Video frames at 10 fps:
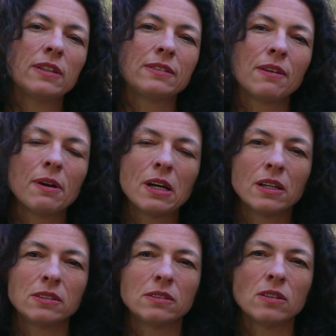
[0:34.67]
que
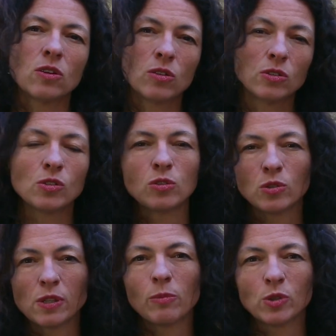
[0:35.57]
trabajan con
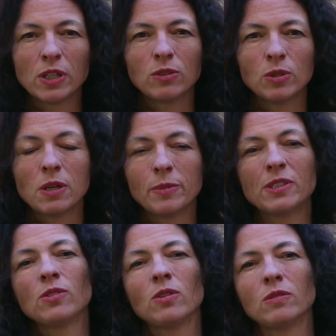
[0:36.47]
nosotros apoyando esta misión.